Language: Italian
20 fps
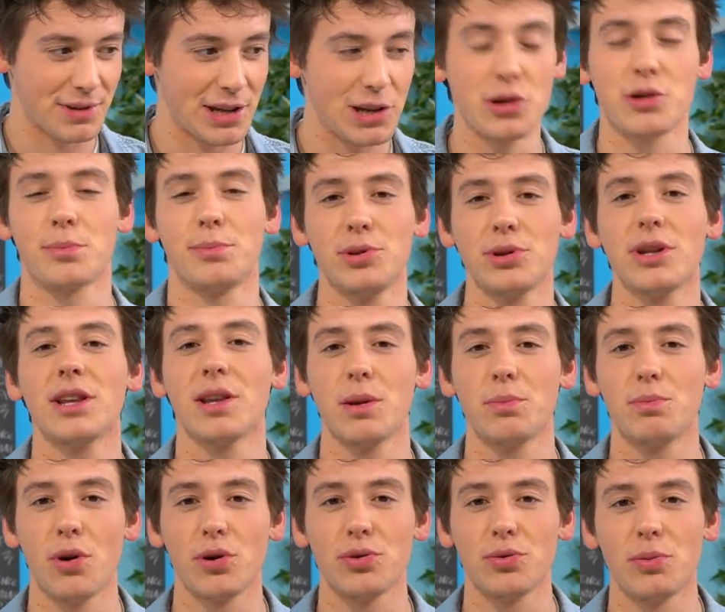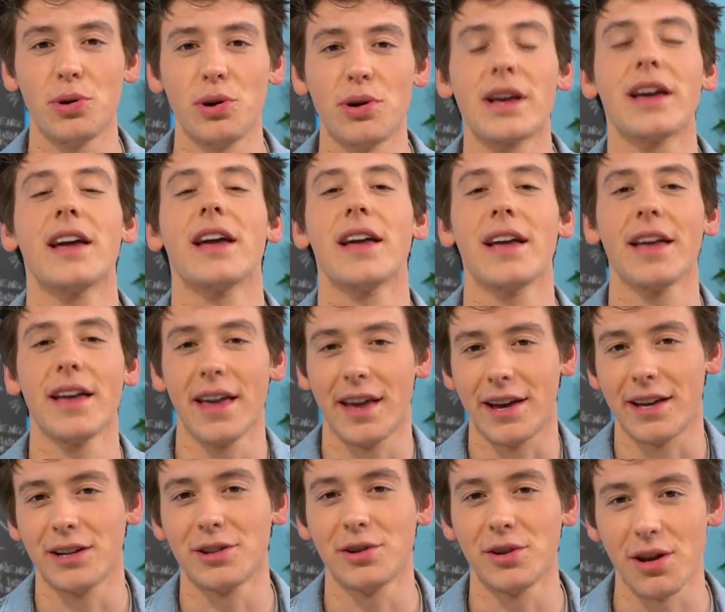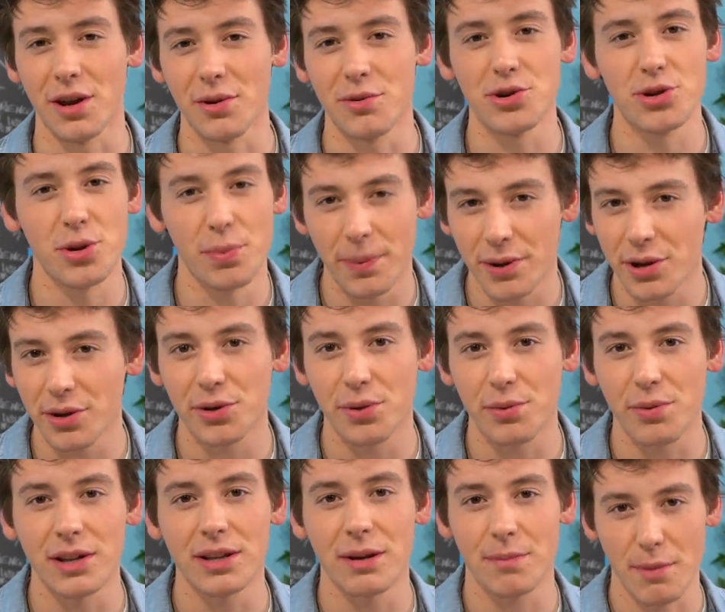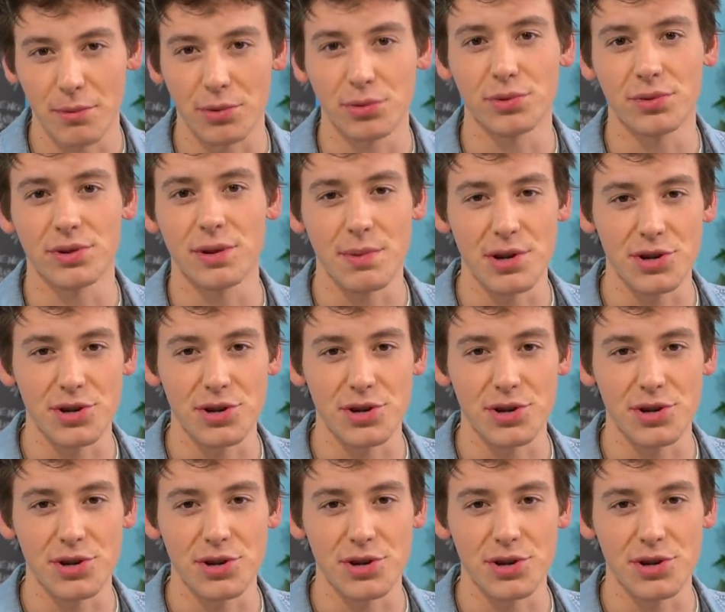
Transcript: l'ormone del buon umore e credo che in questo periodo qua ne abbiamo tutti